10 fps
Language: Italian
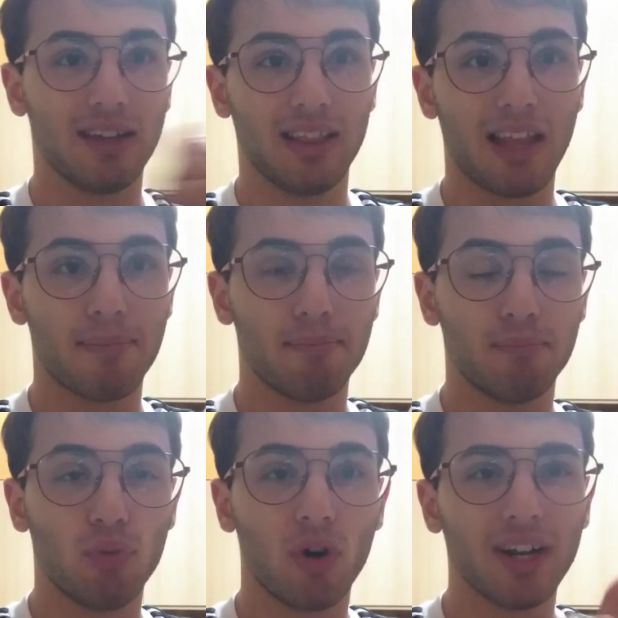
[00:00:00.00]
la
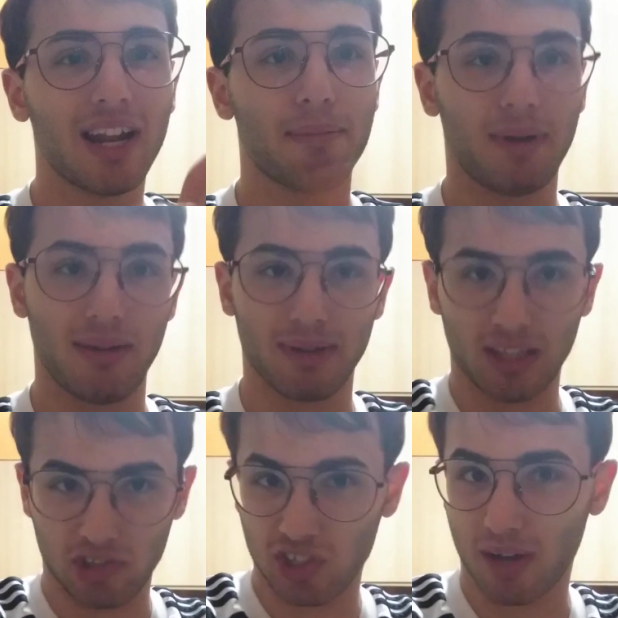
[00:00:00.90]
buona la prima,
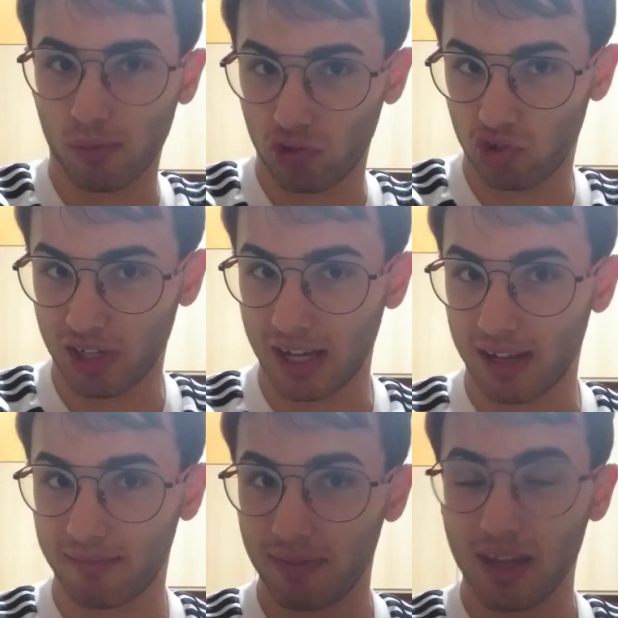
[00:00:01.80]
diciamocela